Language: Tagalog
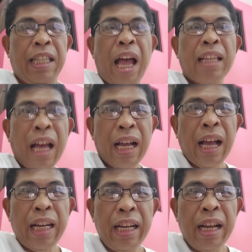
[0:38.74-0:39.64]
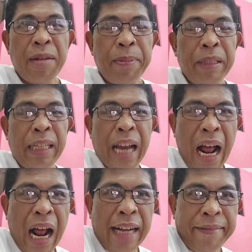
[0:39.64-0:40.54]
tatanggalin daw po
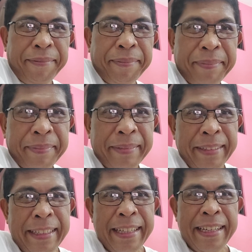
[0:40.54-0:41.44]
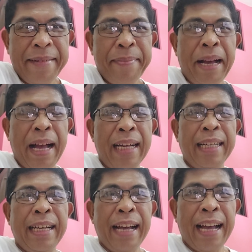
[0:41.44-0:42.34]
nila
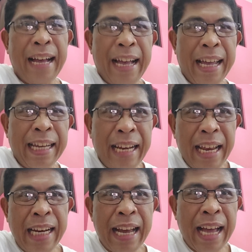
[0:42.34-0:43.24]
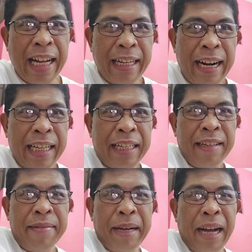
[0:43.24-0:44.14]
pag uh, hindi
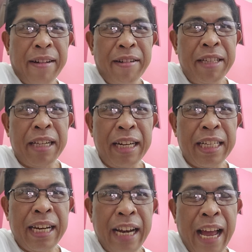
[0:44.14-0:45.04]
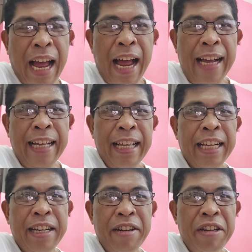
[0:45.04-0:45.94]
na-address yung mga concerns nila
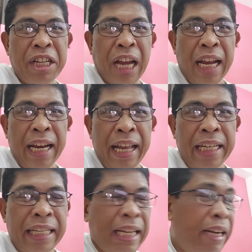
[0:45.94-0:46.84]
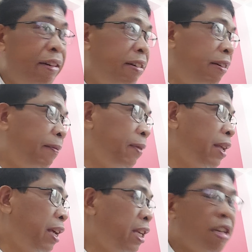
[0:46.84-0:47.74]
doon sa alleged ano,
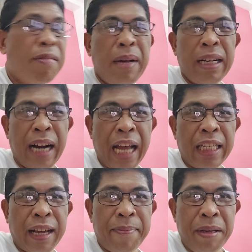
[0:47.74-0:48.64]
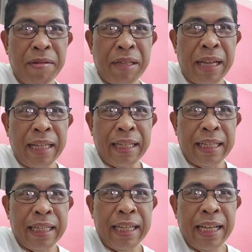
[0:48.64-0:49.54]
human rights
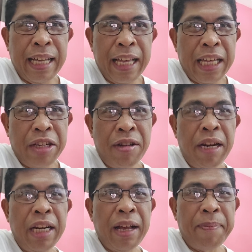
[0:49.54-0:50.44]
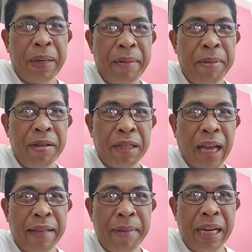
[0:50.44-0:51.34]
abuses during the previous
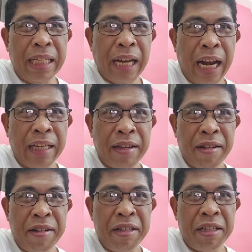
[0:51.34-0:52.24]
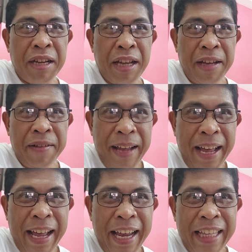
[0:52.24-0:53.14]
administrations.
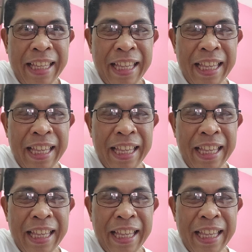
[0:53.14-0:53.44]
What?